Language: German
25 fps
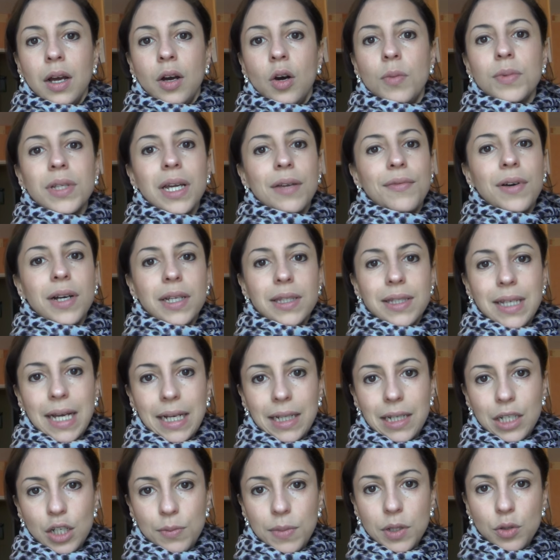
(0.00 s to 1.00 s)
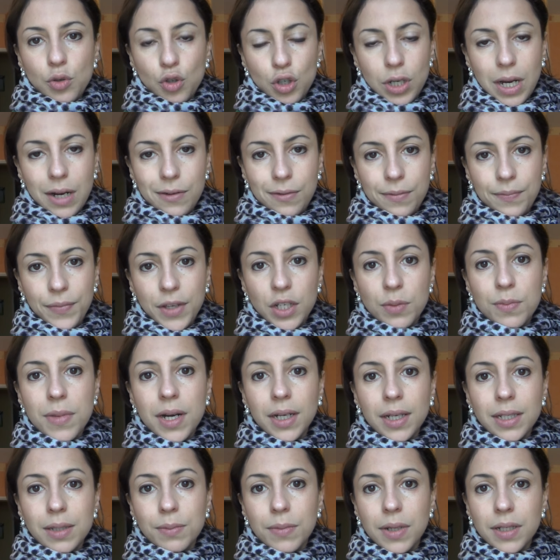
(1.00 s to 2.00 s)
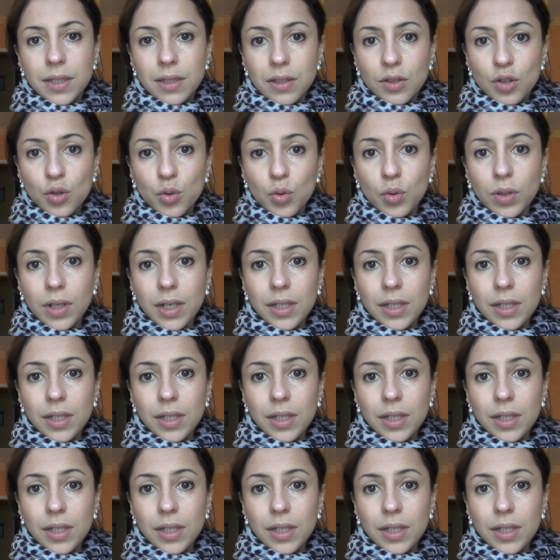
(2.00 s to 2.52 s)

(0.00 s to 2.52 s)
um es einfach zeitlich immer zu schaffen. Ich mache das meistens so,